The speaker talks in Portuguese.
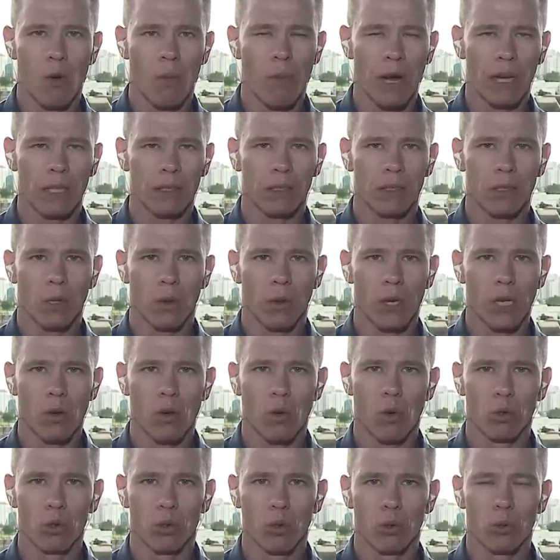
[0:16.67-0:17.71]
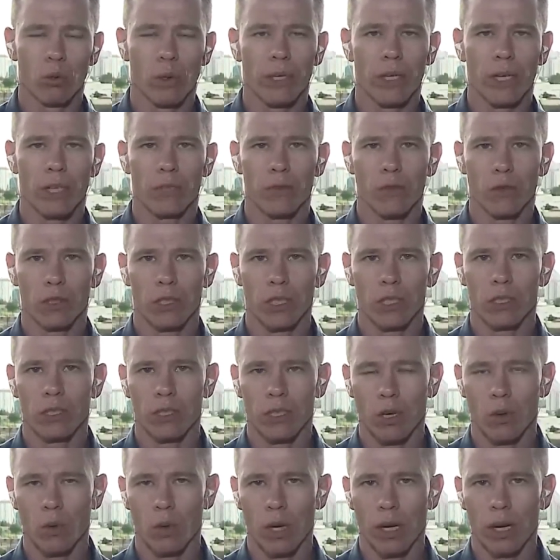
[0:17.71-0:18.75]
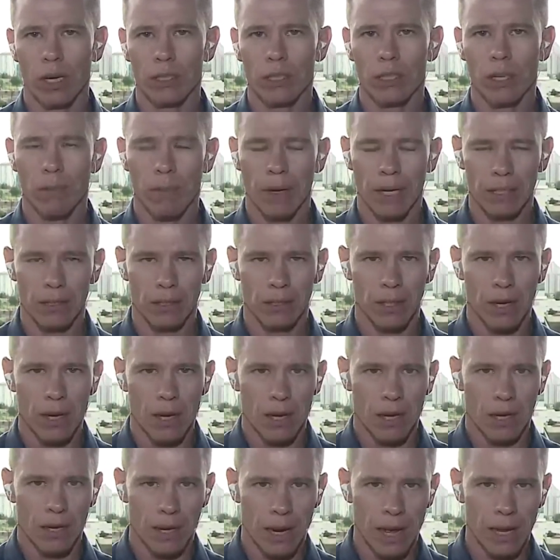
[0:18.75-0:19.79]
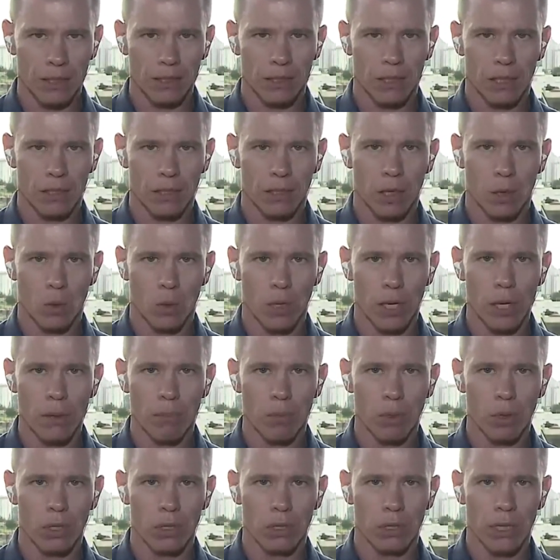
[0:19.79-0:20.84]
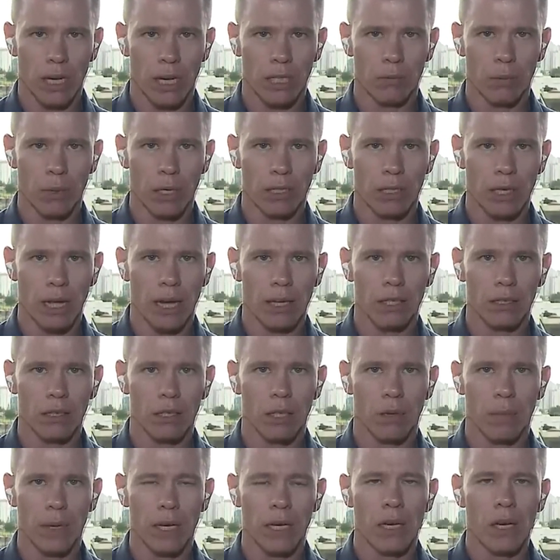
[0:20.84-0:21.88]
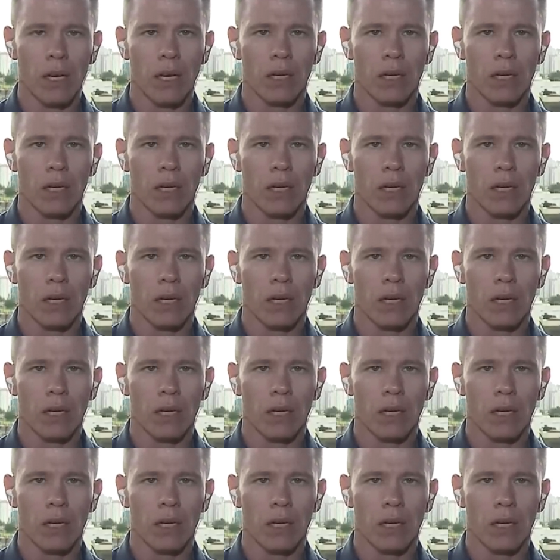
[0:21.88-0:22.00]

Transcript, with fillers: uma ação em conjunto entre as forças de segurança, mas nesta ação aí policiais militares também